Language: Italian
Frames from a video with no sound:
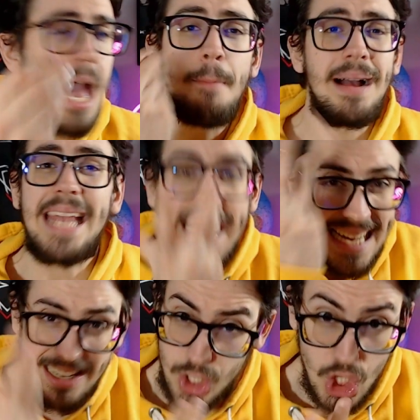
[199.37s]
ma che
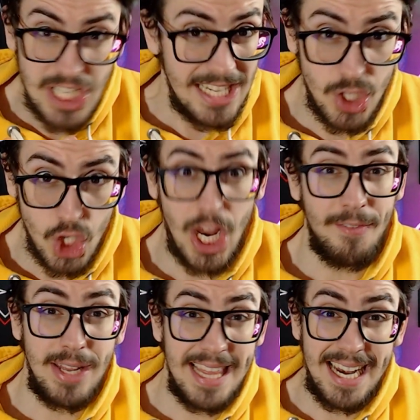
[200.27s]
cazzo di senso c'ha
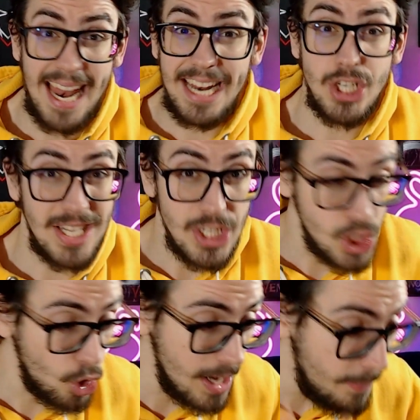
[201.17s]
vedere la
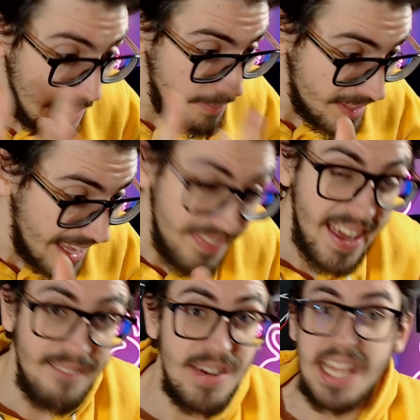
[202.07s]
recensione prima di andare
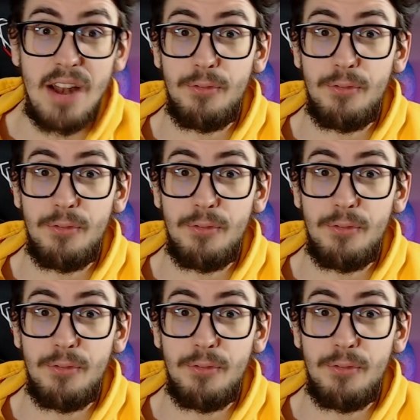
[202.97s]
a vedere il